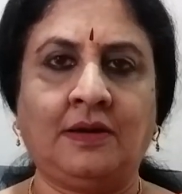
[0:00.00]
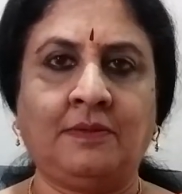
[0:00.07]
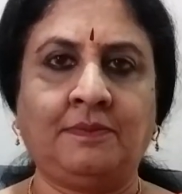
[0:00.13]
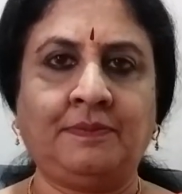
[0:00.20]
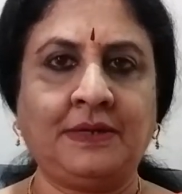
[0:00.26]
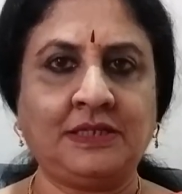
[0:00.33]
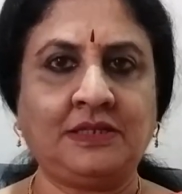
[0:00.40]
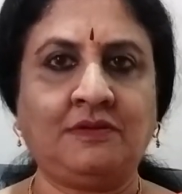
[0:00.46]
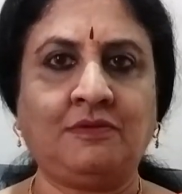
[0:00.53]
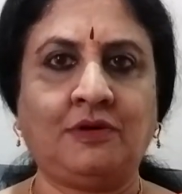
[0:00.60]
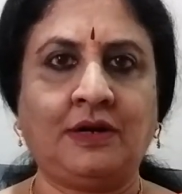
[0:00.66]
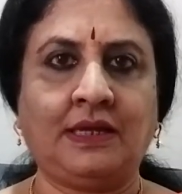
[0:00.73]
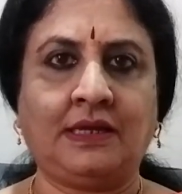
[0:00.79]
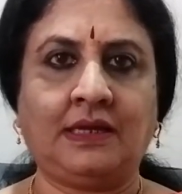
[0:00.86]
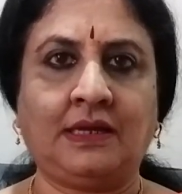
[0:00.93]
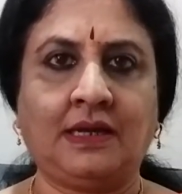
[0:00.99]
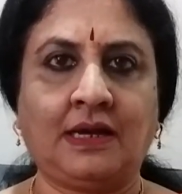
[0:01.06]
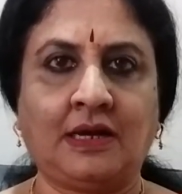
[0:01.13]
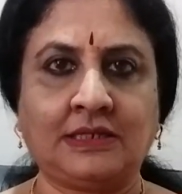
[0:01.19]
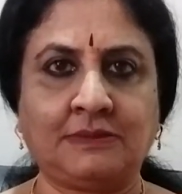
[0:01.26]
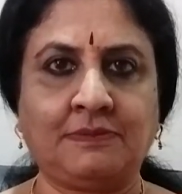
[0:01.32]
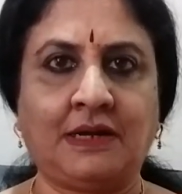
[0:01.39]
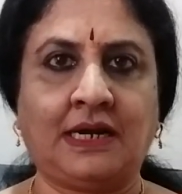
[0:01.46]
பிசிஓடிக்கு
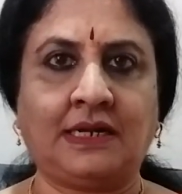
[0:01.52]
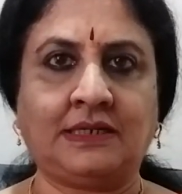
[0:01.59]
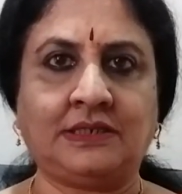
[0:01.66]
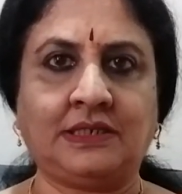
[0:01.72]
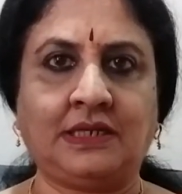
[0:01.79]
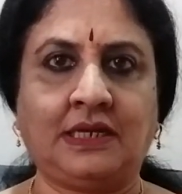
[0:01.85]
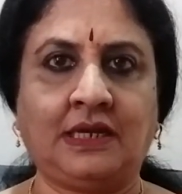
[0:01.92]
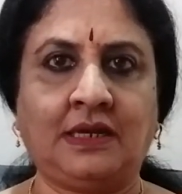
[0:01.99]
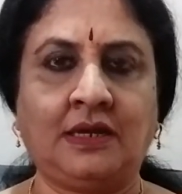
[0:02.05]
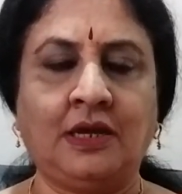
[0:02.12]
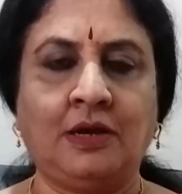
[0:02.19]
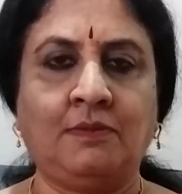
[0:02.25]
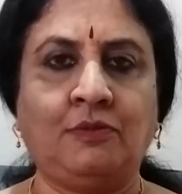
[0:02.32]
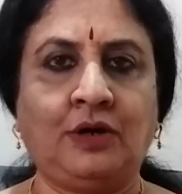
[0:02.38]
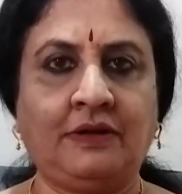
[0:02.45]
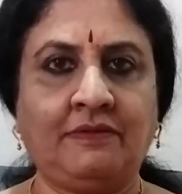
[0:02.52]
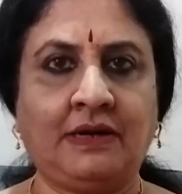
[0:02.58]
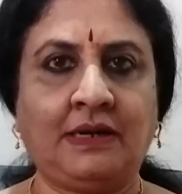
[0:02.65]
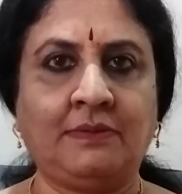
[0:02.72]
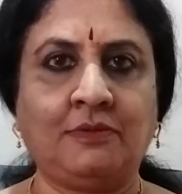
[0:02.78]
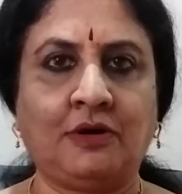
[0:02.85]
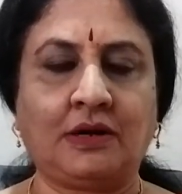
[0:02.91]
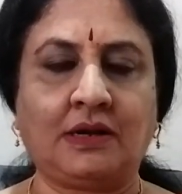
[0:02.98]
ஆஸ்மா அலர்ஜிக்கு முட்டி வலி
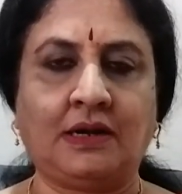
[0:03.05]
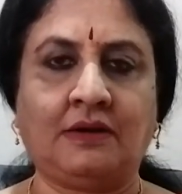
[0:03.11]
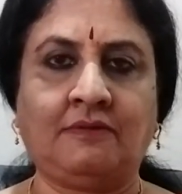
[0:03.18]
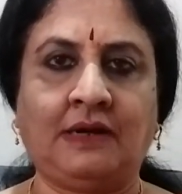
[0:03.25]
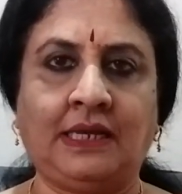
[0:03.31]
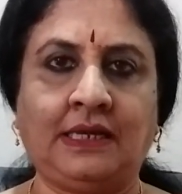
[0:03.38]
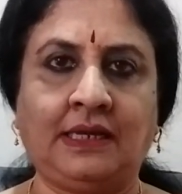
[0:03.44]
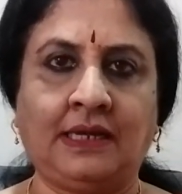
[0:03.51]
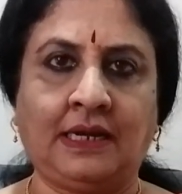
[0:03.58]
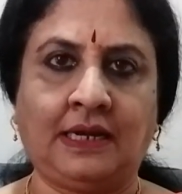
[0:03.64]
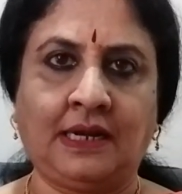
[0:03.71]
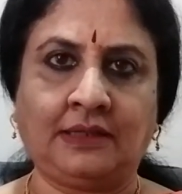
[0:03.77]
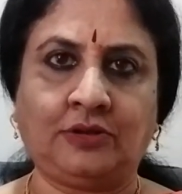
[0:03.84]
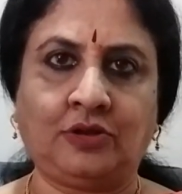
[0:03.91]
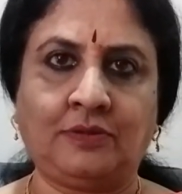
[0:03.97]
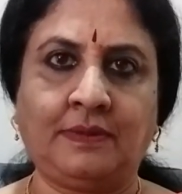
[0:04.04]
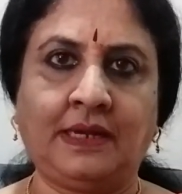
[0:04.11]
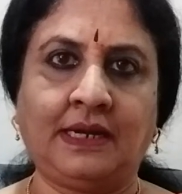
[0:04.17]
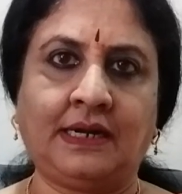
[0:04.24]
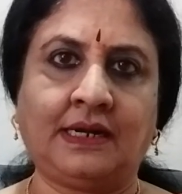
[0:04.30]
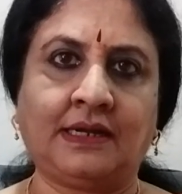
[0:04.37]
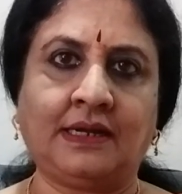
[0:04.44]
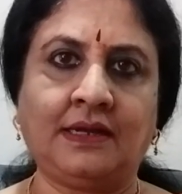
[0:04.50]
வலிக்கு எல்லாத்துக்குமே
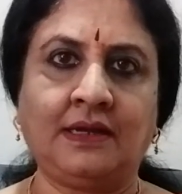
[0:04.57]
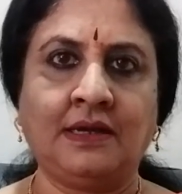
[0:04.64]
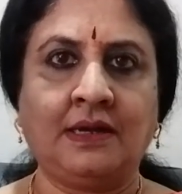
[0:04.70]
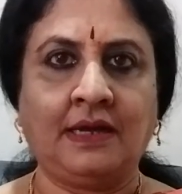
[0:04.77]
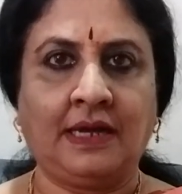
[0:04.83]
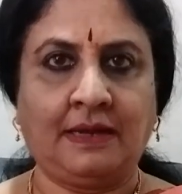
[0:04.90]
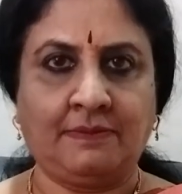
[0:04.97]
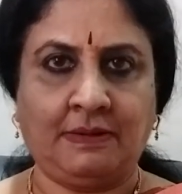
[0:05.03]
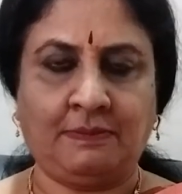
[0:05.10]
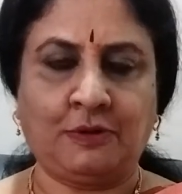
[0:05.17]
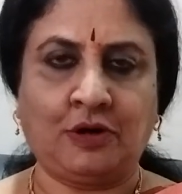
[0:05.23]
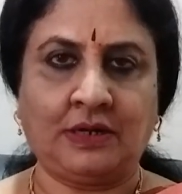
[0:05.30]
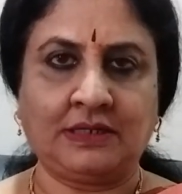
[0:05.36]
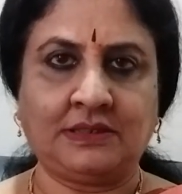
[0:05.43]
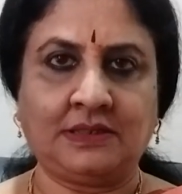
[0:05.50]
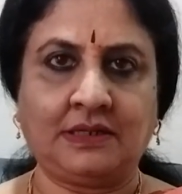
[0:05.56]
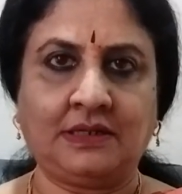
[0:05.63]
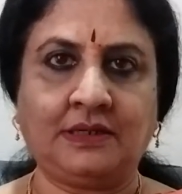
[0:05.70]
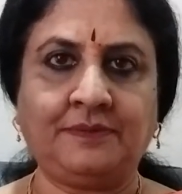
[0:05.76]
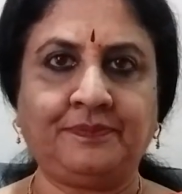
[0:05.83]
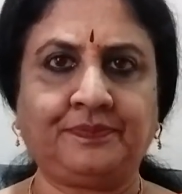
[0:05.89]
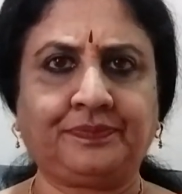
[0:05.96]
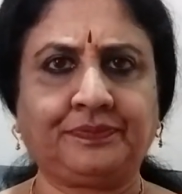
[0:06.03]
எங்கிட்டக்க ஹெர்பல் ப்ராடக்ட்ஸ் இருக்குது
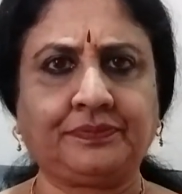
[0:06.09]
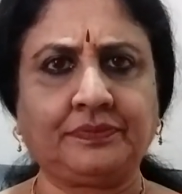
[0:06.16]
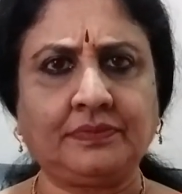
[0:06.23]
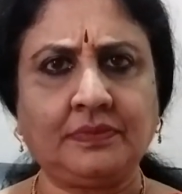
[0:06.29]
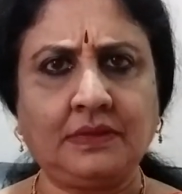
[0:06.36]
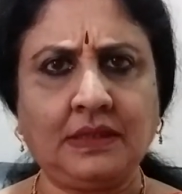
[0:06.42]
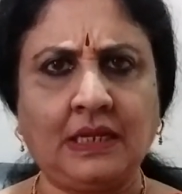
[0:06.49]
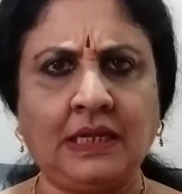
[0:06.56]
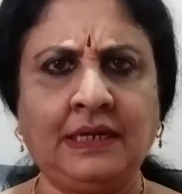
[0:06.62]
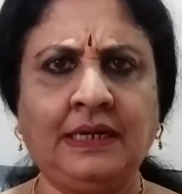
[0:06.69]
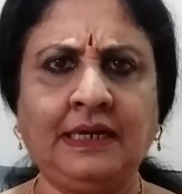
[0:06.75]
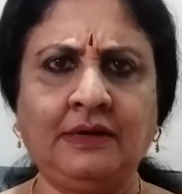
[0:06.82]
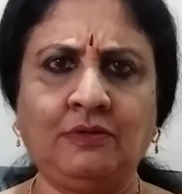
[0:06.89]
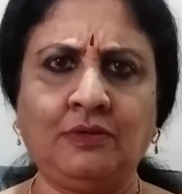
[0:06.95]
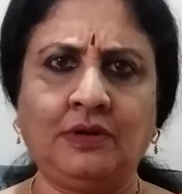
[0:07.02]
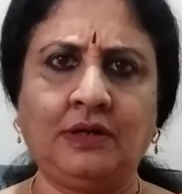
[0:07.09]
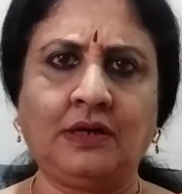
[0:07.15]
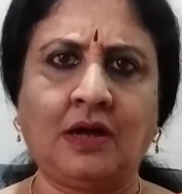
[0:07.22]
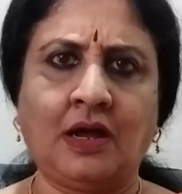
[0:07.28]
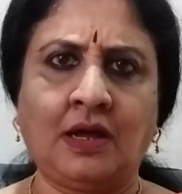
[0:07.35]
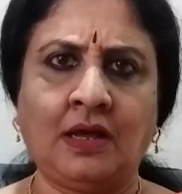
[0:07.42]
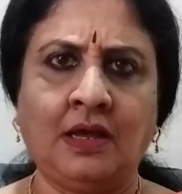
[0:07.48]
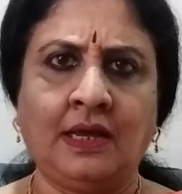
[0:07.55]
நீங்கள் உங்களுக்கு
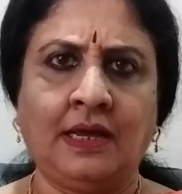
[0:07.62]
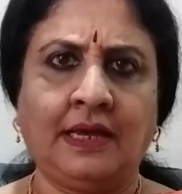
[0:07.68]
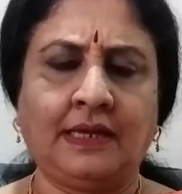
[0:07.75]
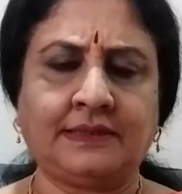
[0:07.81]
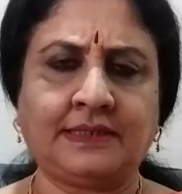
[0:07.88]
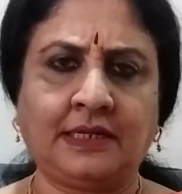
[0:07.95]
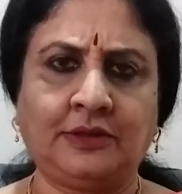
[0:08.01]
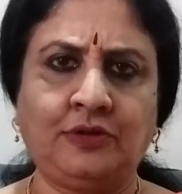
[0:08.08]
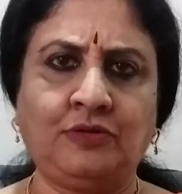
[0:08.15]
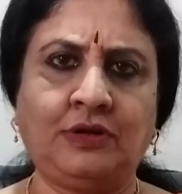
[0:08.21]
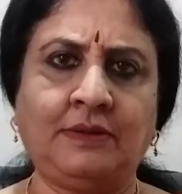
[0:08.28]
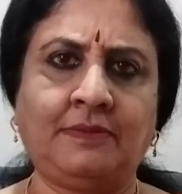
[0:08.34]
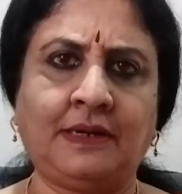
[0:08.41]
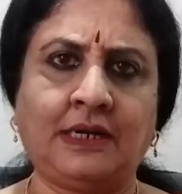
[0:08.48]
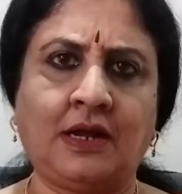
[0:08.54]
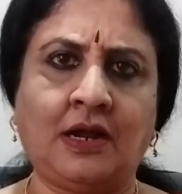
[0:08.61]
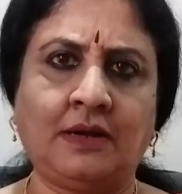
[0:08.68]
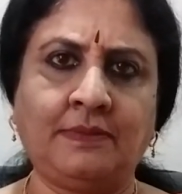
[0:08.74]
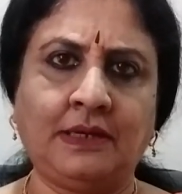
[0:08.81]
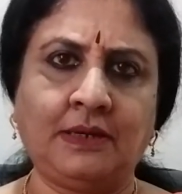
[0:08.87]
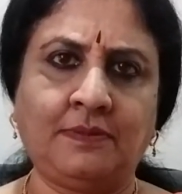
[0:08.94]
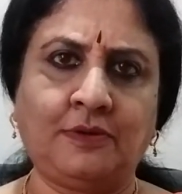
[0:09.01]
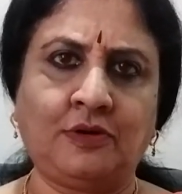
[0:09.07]
சக்தியூட்டப்பட்ட
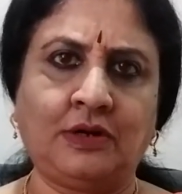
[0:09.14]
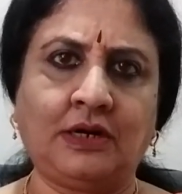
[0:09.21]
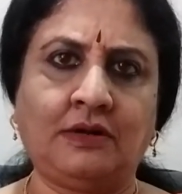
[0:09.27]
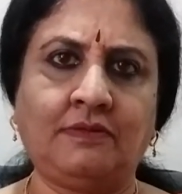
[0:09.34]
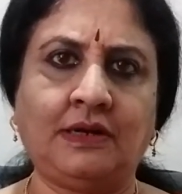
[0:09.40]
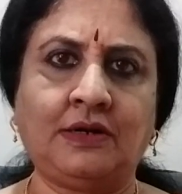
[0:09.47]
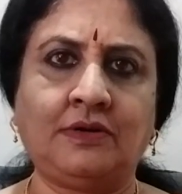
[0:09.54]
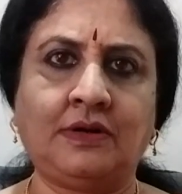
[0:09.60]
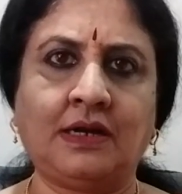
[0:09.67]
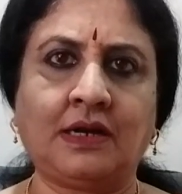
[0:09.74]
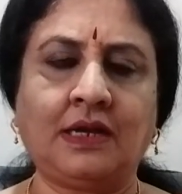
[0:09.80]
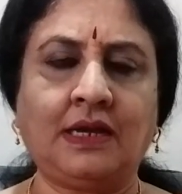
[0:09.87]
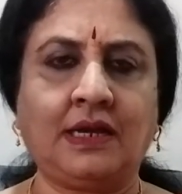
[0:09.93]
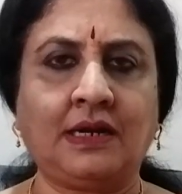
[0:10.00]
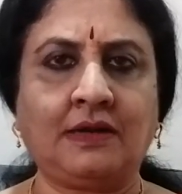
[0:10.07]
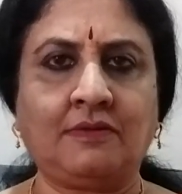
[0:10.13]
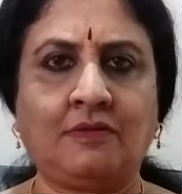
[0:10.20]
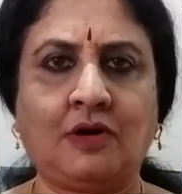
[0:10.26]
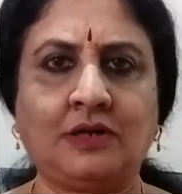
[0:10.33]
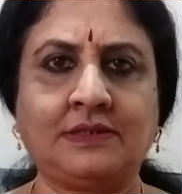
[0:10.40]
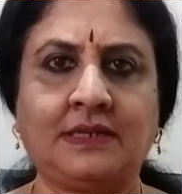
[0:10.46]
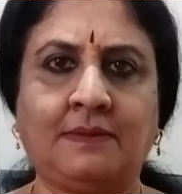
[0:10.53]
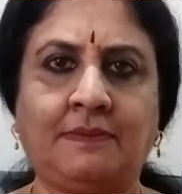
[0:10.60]
ஆன்மீக பொருட்கள் வேணும்னாக்கா எனக்கு
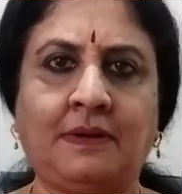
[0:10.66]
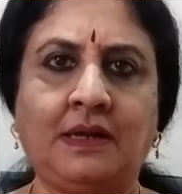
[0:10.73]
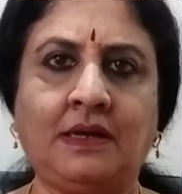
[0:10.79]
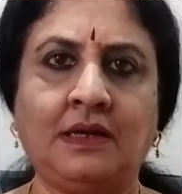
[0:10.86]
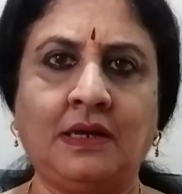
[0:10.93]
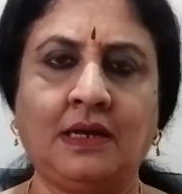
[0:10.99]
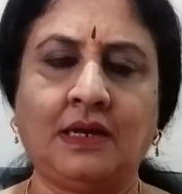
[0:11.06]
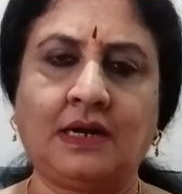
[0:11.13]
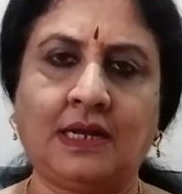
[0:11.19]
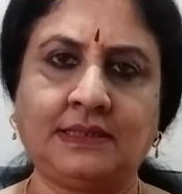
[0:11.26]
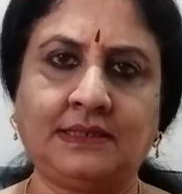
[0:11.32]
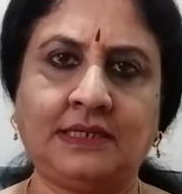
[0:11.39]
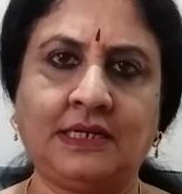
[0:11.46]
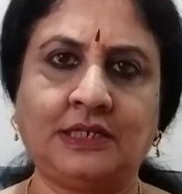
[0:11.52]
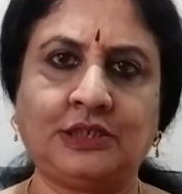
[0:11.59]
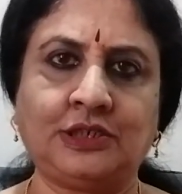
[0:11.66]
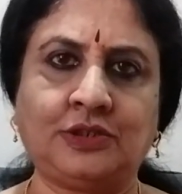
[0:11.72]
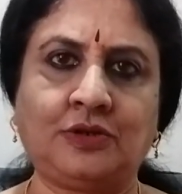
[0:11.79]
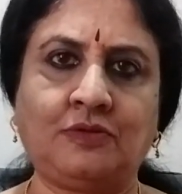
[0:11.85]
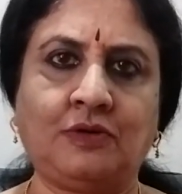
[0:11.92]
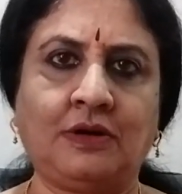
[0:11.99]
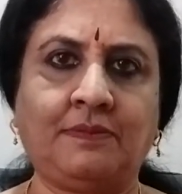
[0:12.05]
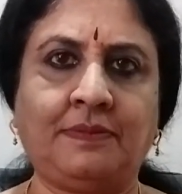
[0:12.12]
வாட்ஸ்அப்பில் ராசி
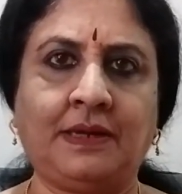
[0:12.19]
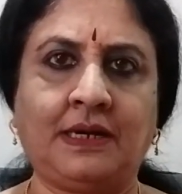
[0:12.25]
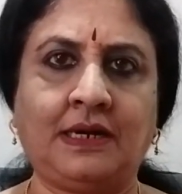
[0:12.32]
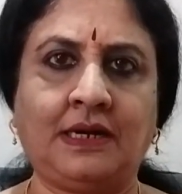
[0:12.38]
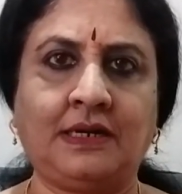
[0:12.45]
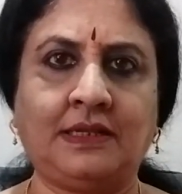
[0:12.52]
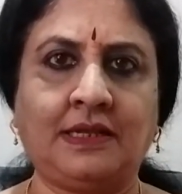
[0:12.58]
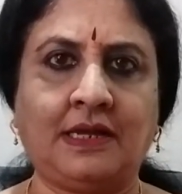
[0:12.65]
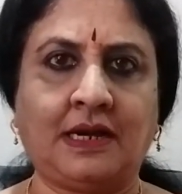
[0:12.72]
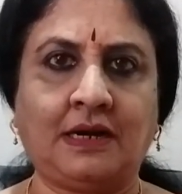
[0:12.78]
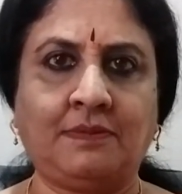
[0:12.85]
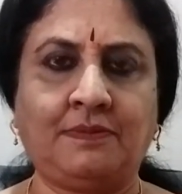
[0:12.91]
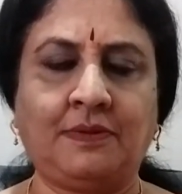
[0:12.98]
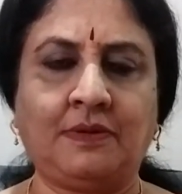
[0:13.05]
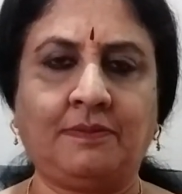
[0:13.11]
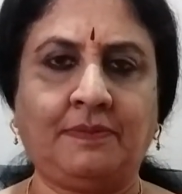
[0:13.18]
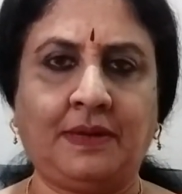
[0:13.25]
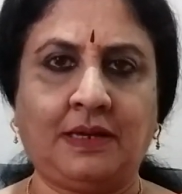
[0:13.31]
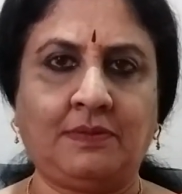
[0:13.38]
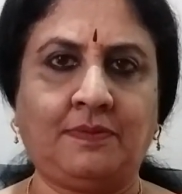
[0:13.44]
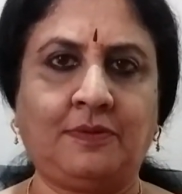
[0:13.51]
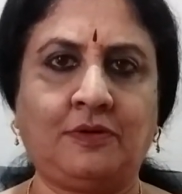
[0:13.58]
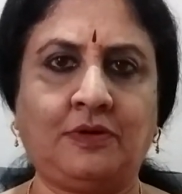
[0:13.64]
நட்சத்திரம் உங்கள் பேரை எழுதி அனுப்பு பேர்
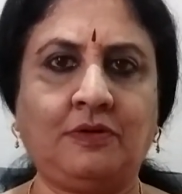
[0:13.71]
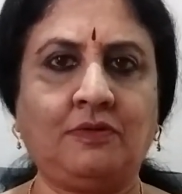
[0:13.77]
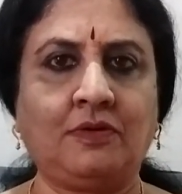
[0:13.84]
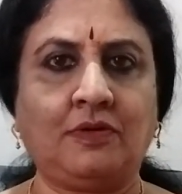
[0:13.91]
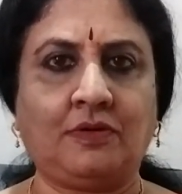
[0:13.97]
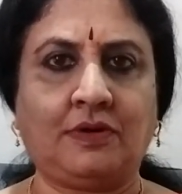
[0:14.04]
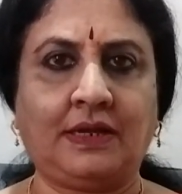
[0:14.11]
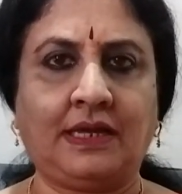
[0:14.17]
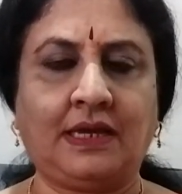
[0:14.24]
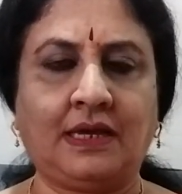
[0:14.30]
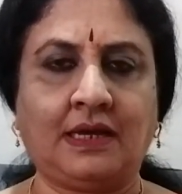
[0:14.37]
போட்டு உங்களுடைய